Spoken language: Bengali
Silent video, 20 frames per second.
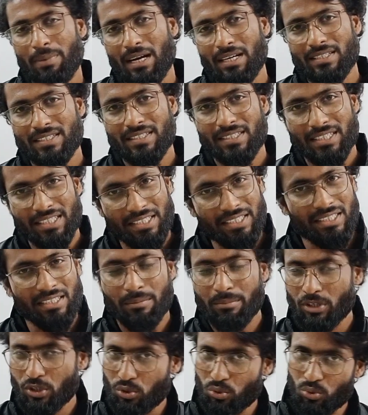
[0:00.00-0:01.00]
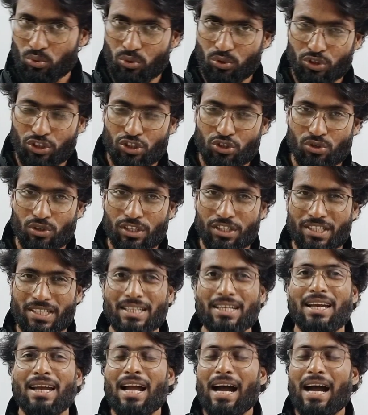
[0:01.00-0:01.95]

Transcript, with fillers: পার্ট সিক্স আমরা শুরু করতে চলেছি